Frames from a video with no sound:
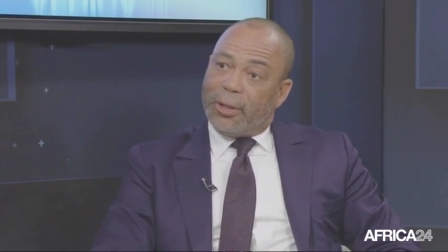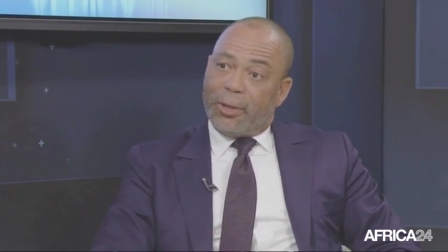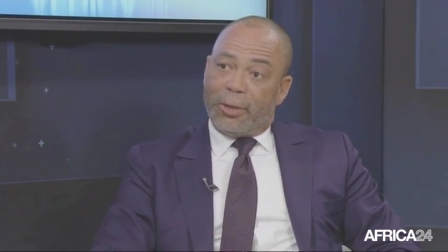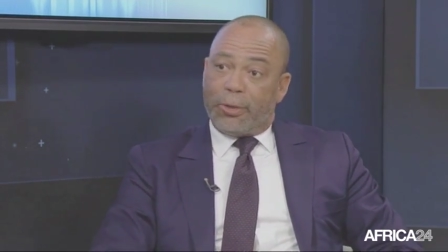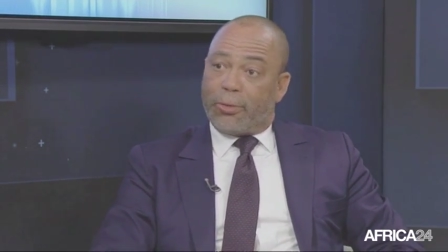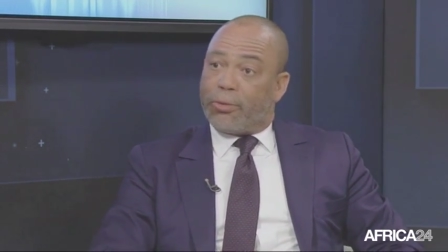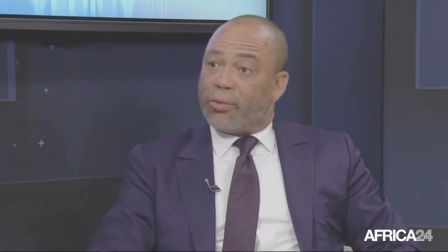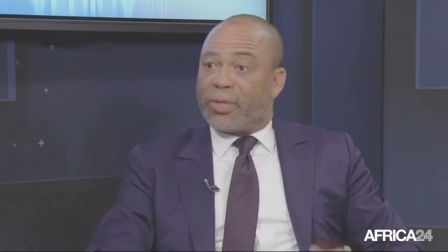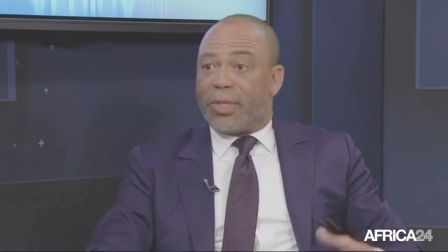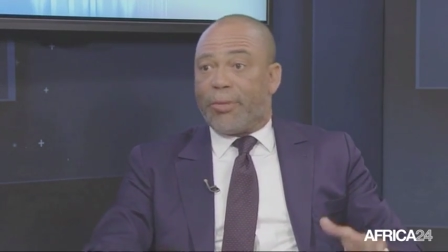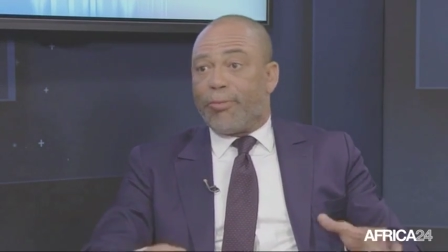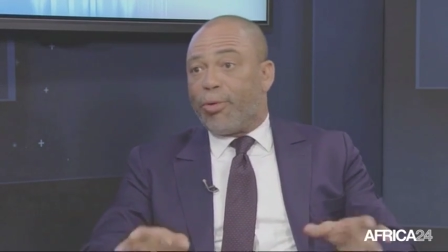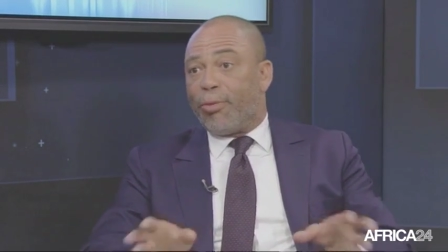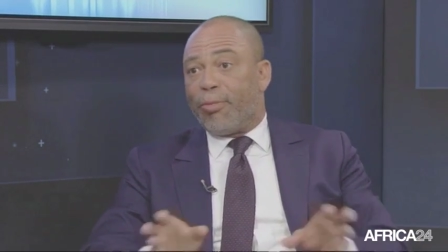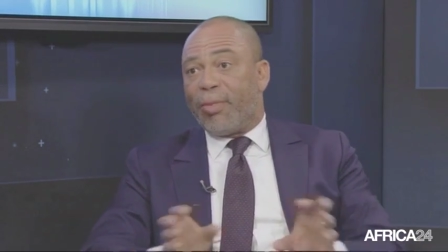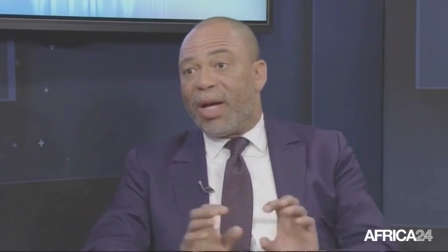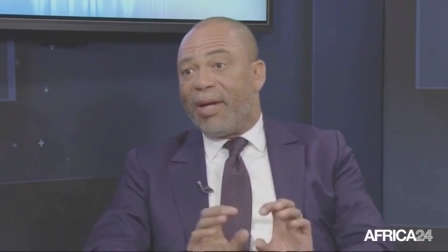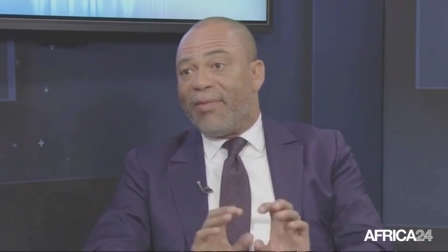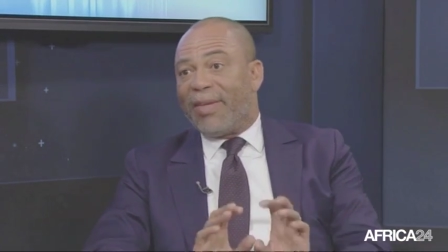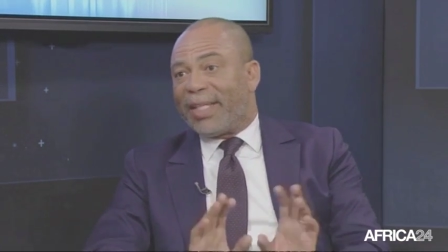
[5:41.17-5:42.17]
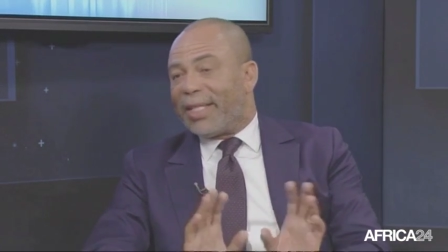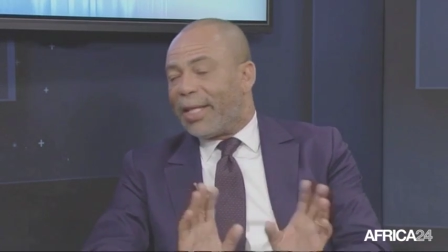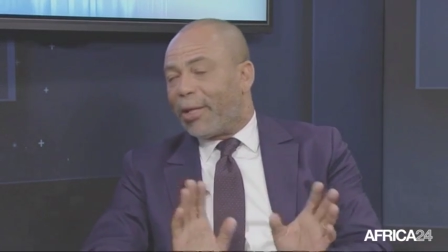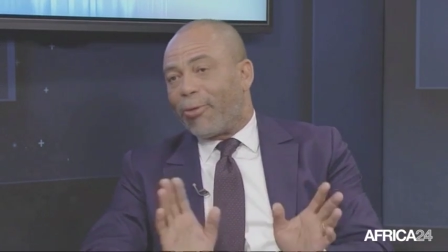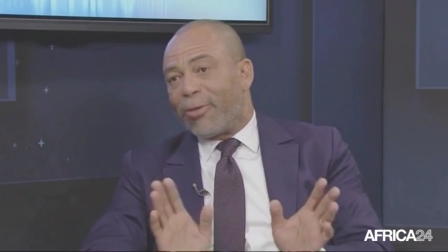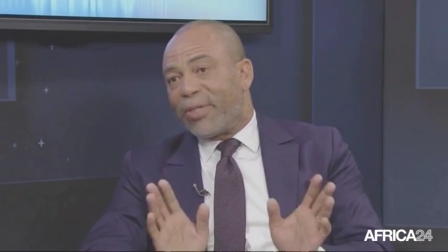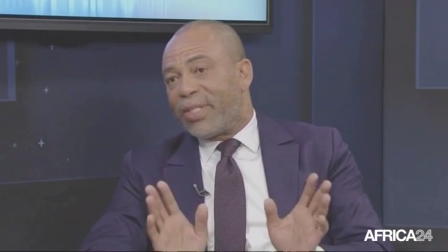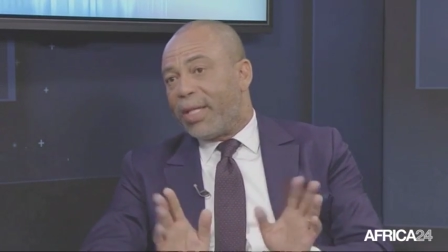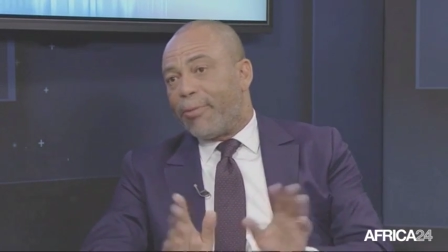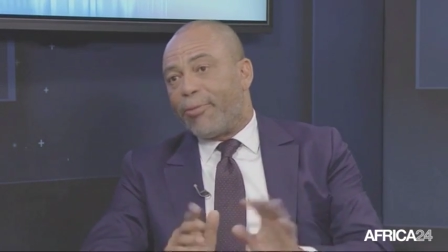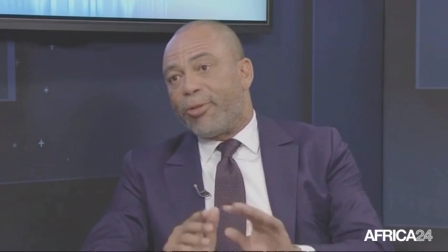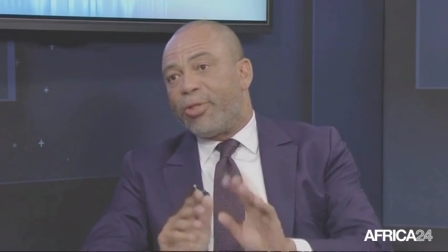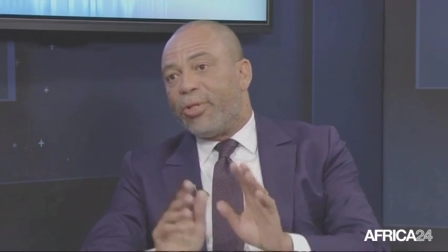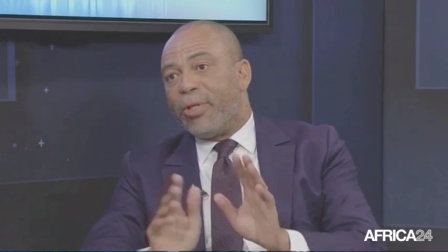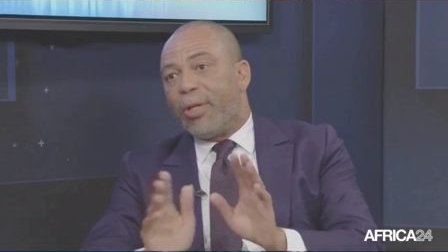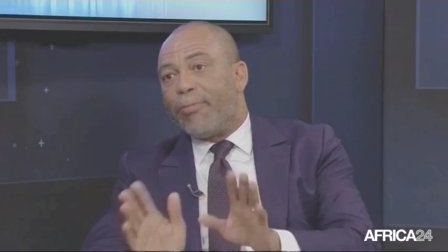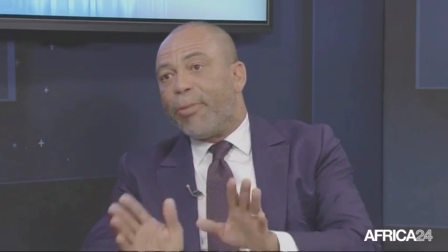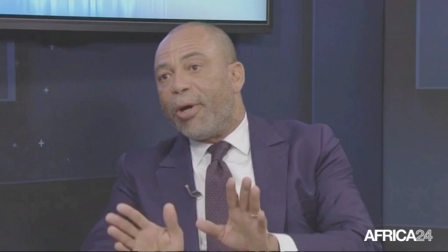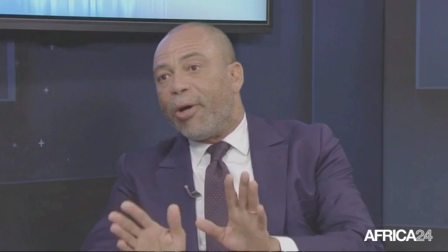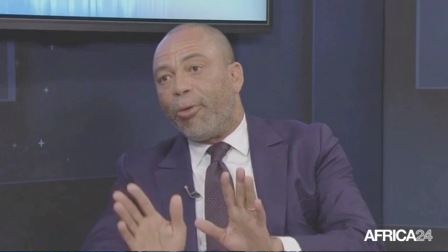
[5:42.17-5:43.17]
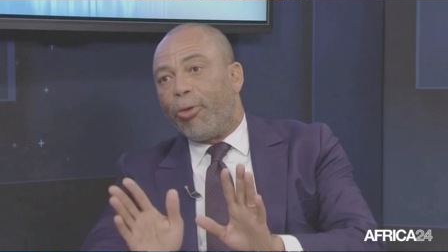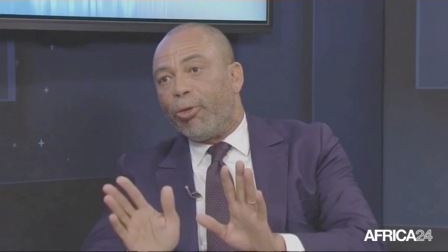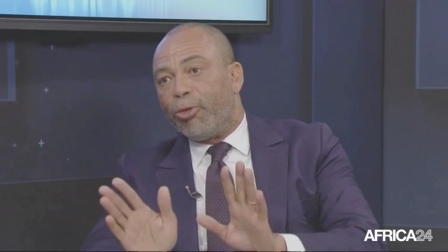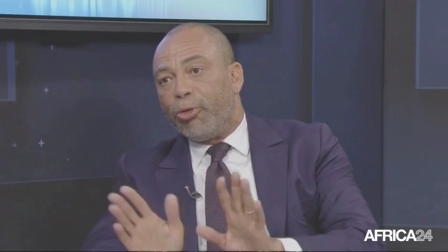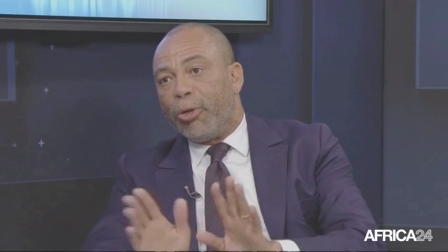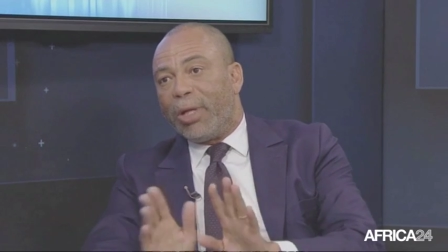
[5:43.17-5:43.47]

euh, tout simplement avec des concepts, là on